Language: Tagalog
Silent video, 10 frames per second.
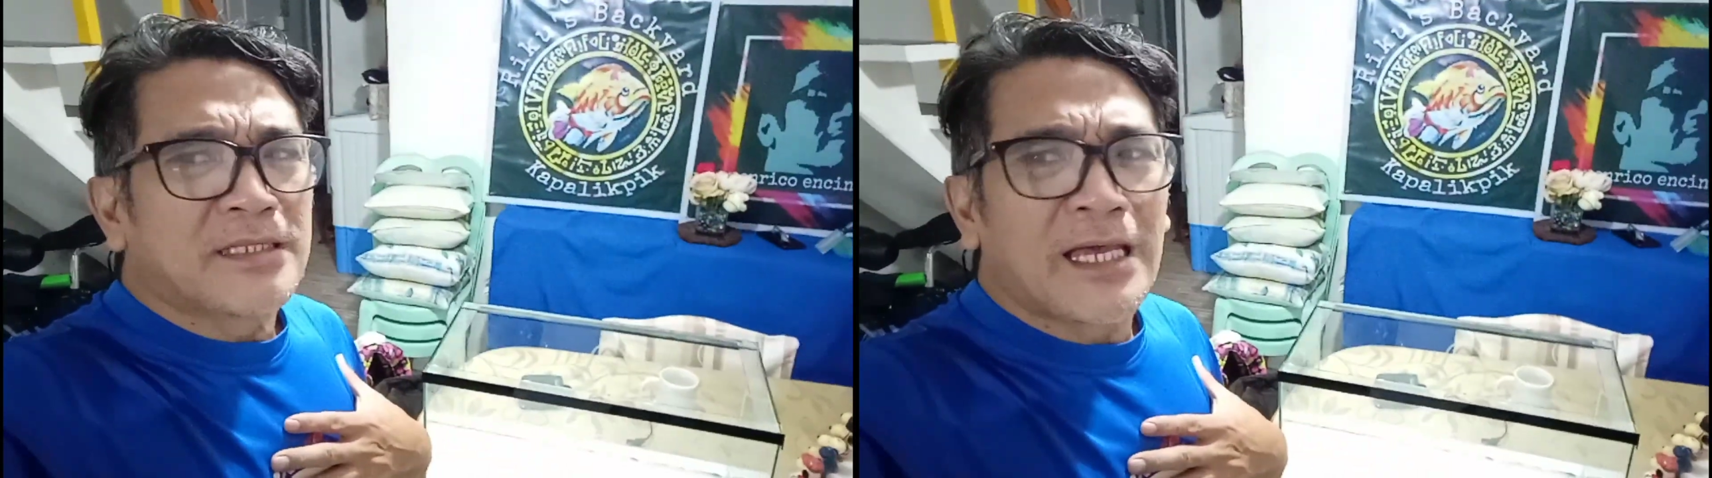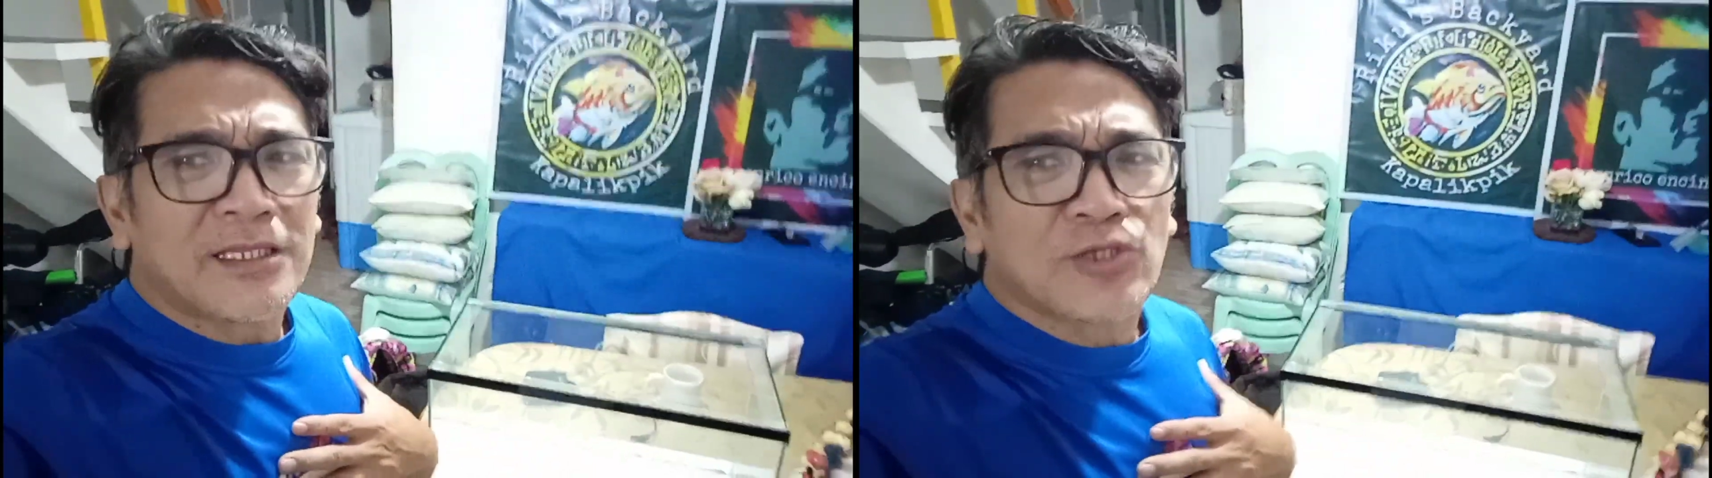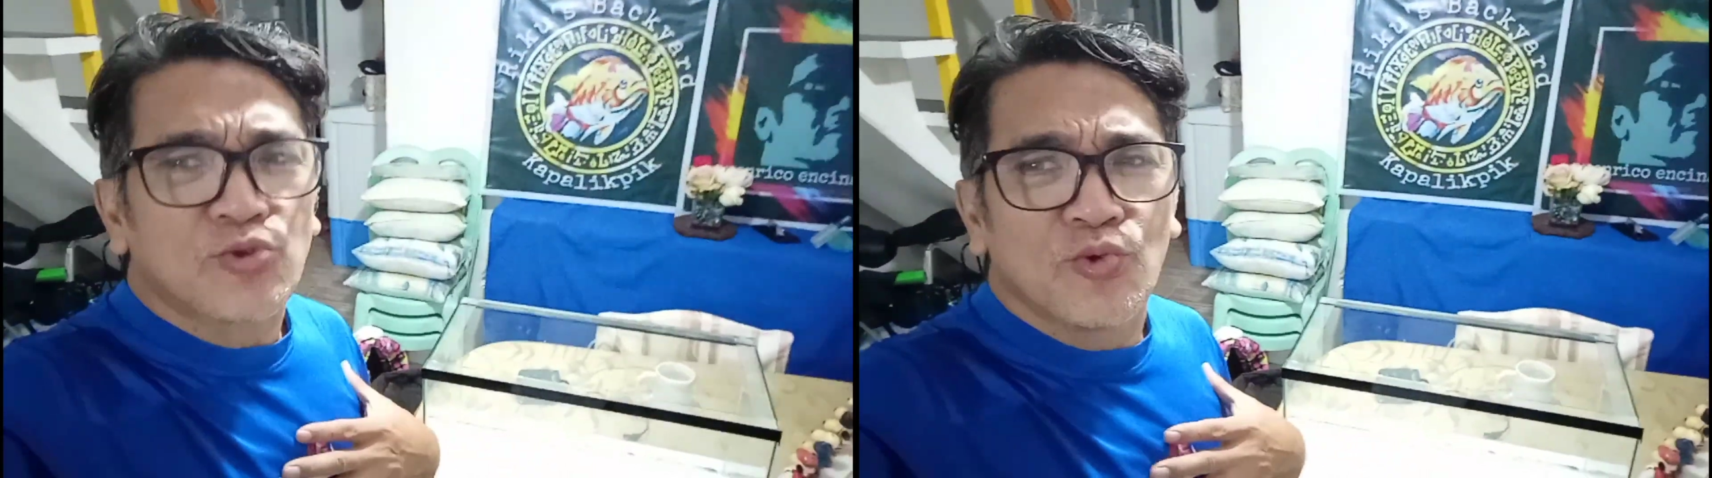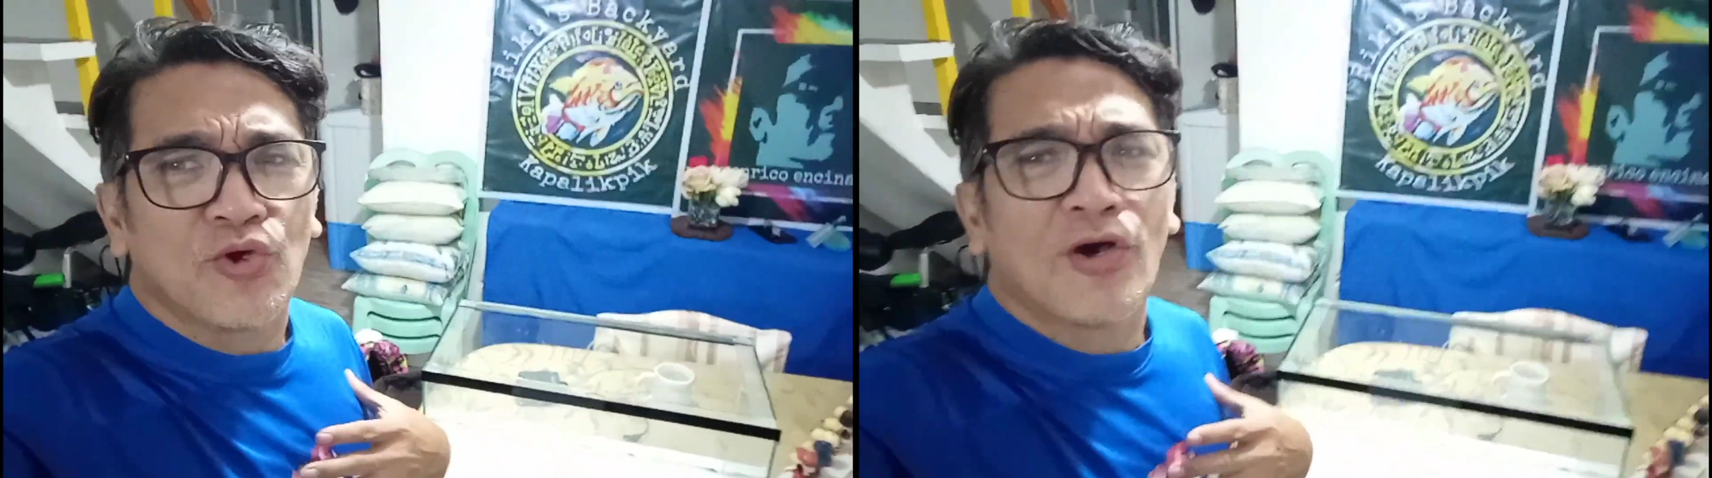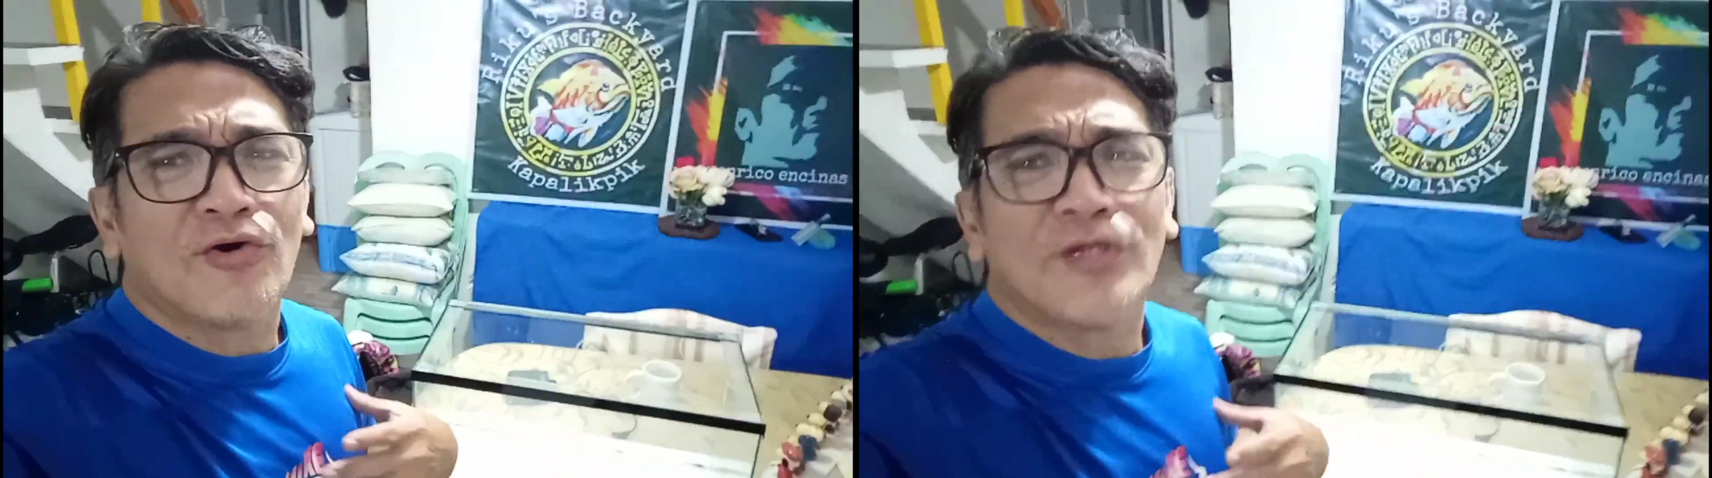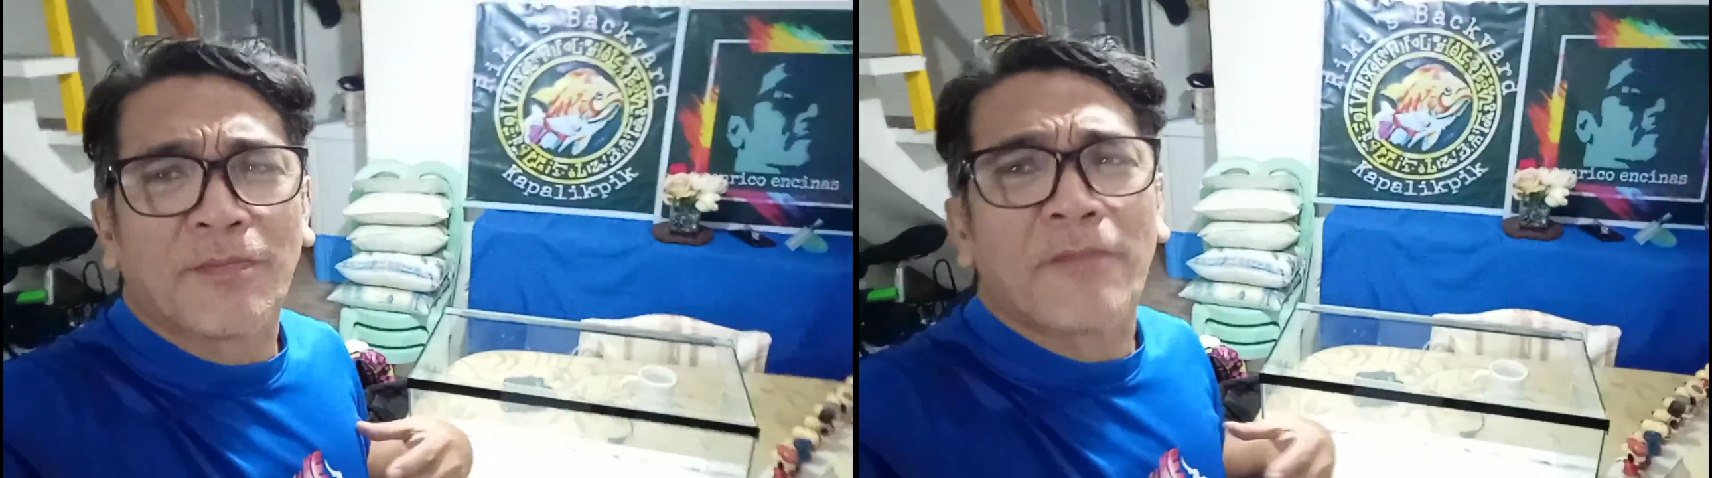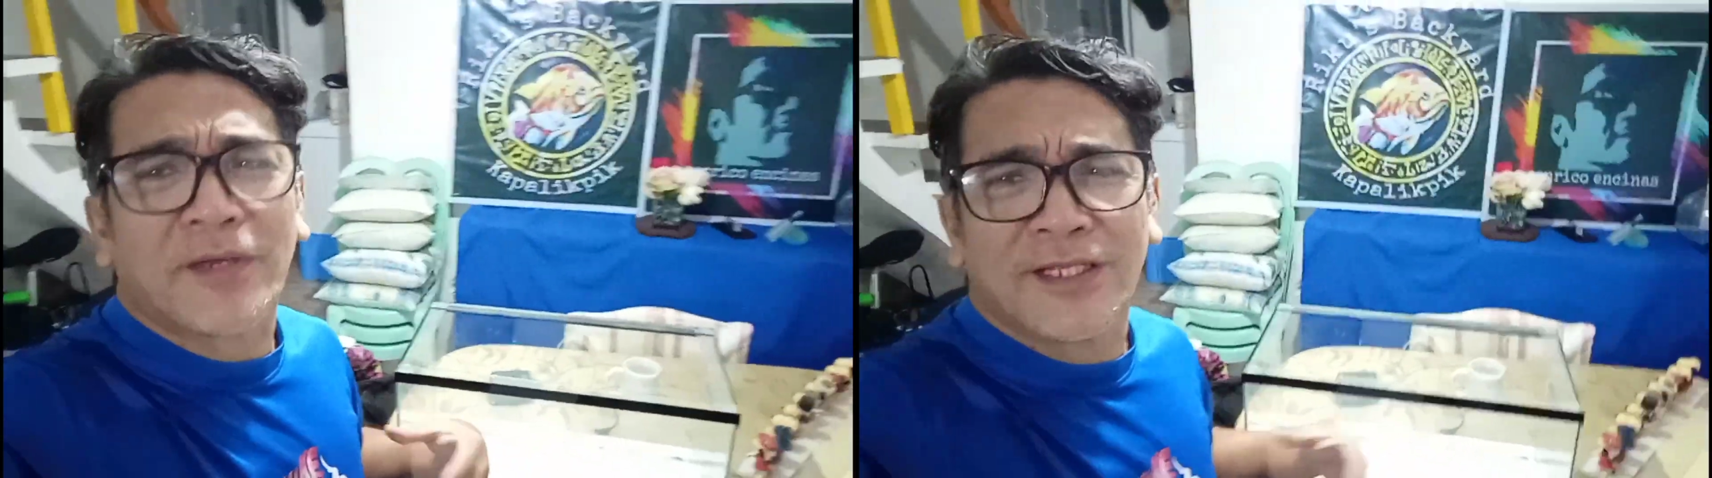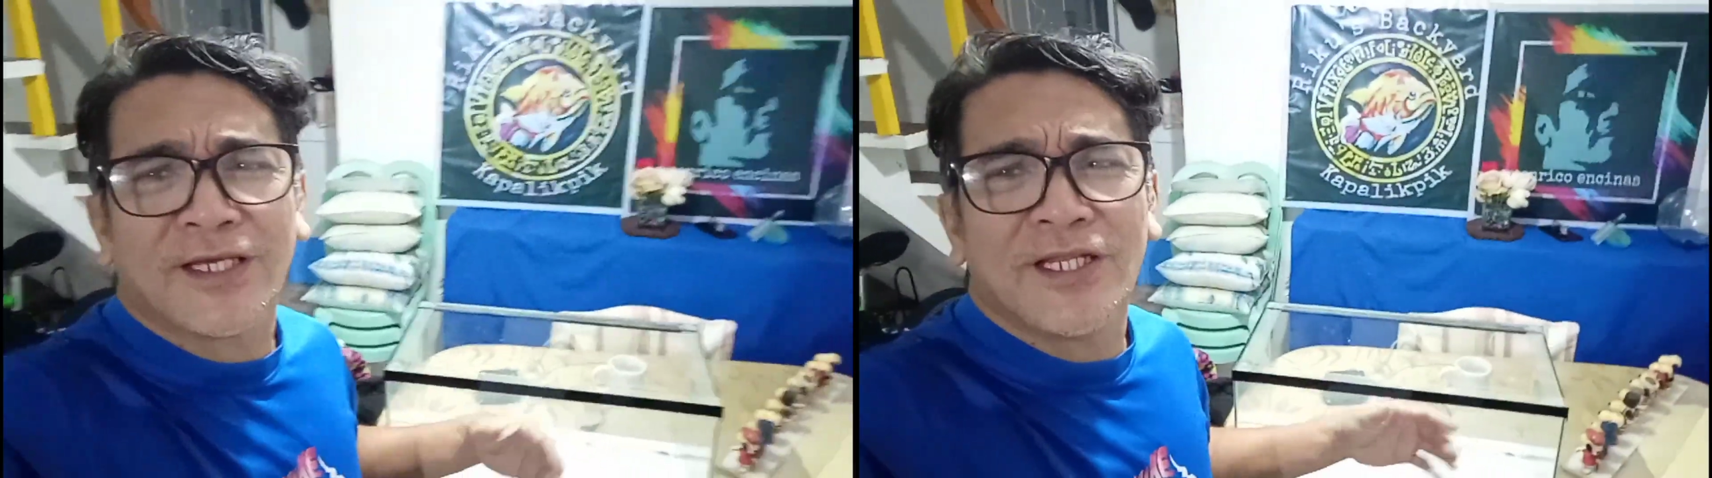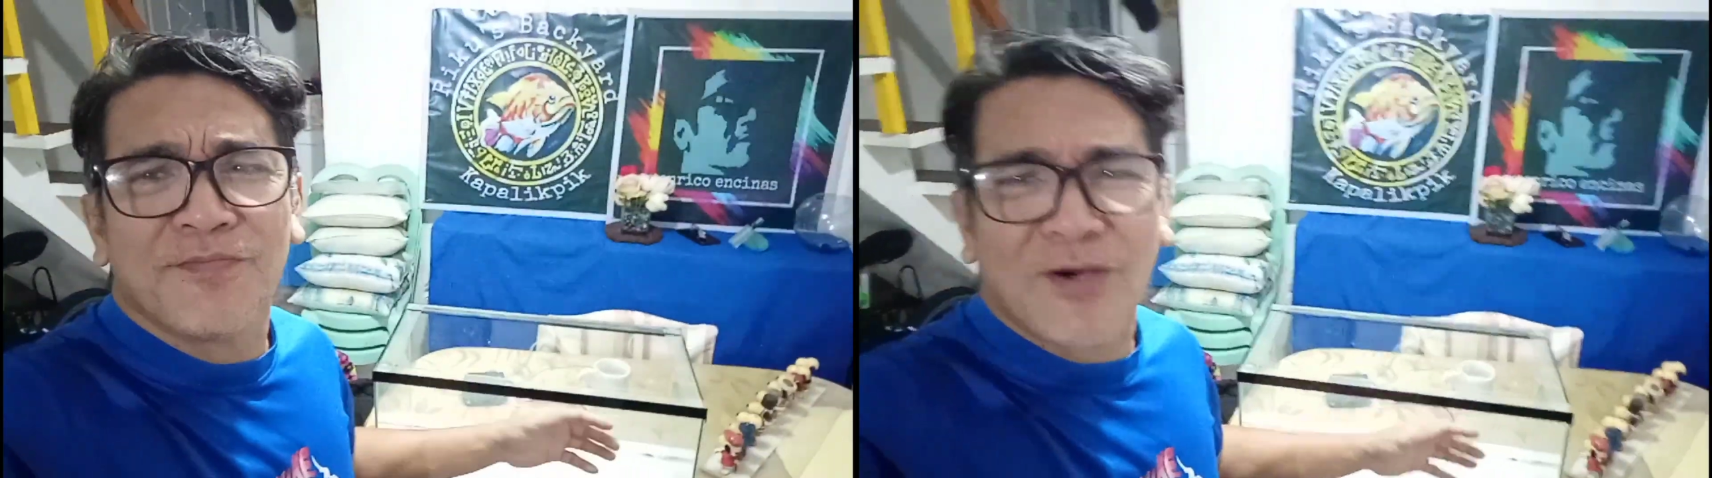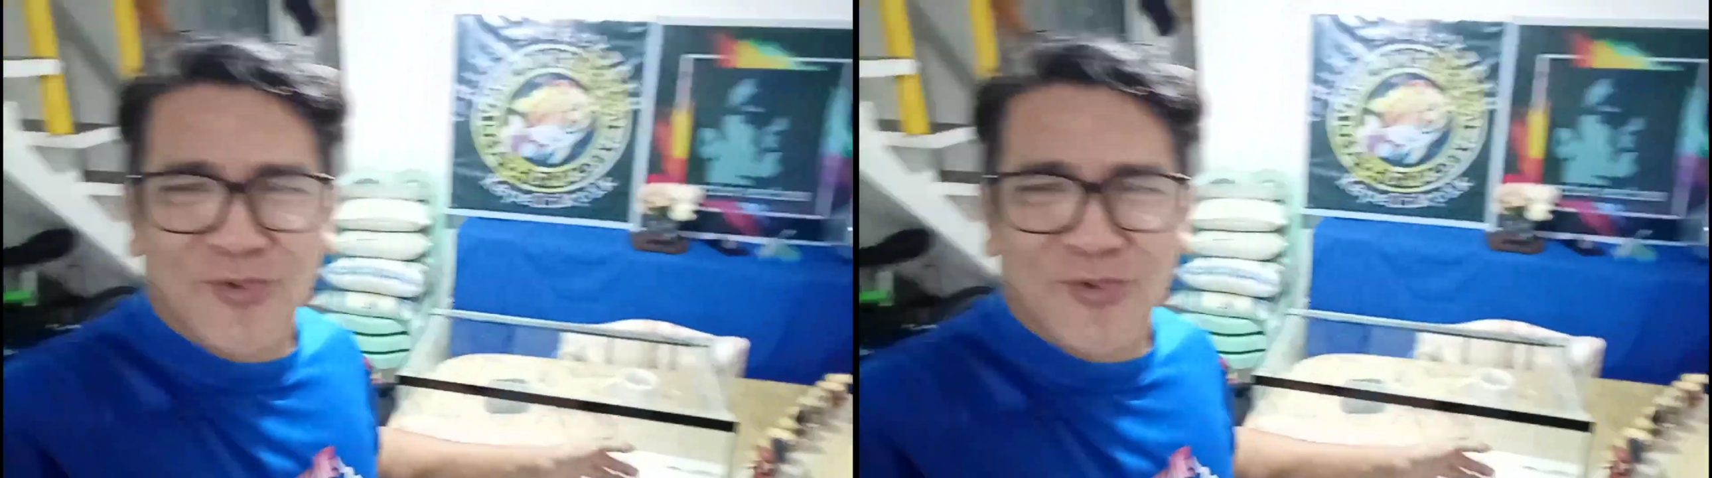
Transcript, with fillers: Kahit natutulog ako, napapanaginipan